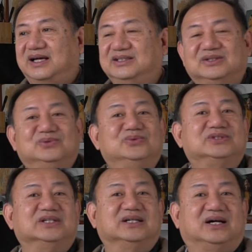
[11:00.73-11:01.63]
爱情故
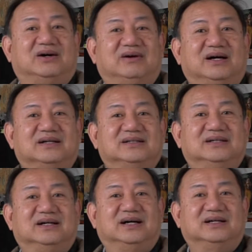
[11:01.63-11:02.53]
事也好啊
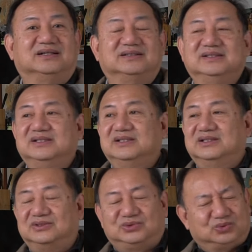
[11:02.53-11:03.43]
啊
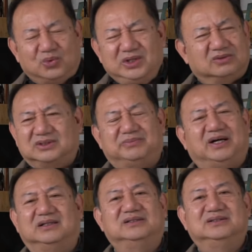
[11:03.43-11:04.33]
呃所有的
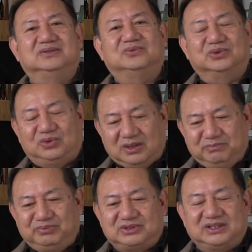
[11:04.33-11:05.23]
吧，我
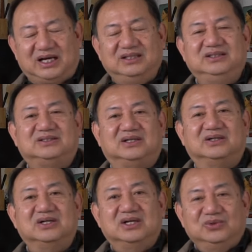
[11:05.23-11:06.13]
全部是按照。
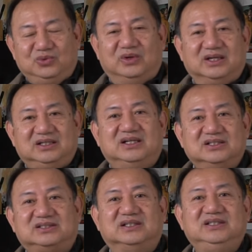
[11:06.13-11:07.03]
原歌
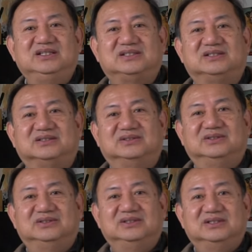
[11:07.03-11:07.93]
词的意思，
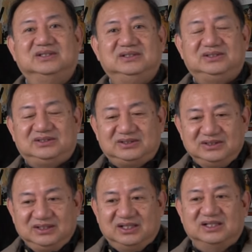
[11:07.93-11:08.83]

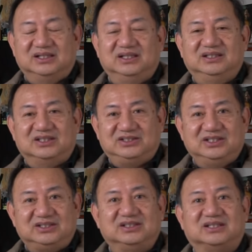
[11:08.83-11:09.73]
尽可能的
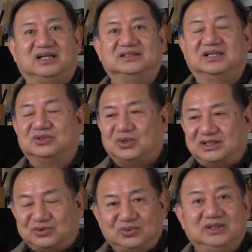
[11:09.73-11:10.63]
接近他的唱
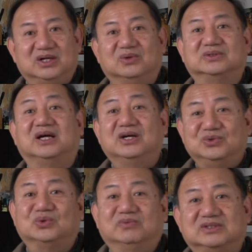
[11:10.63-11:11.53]
的顺口的
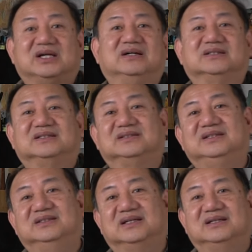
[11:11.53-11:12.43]
中文唱给大家
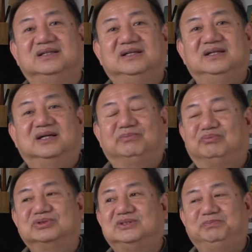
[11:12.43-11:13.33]
听的，而
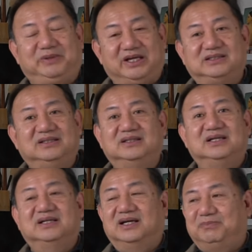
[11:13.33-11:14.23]
不是别人
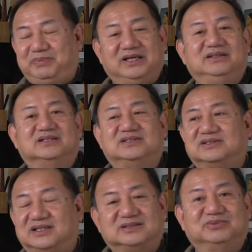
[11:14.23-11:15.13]
呃编的
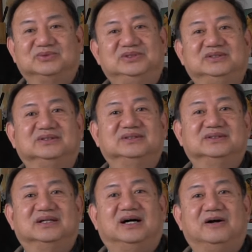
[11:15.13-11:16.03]
词啊什么东西
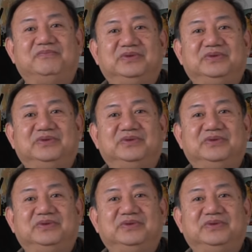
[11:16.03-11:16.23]
啊。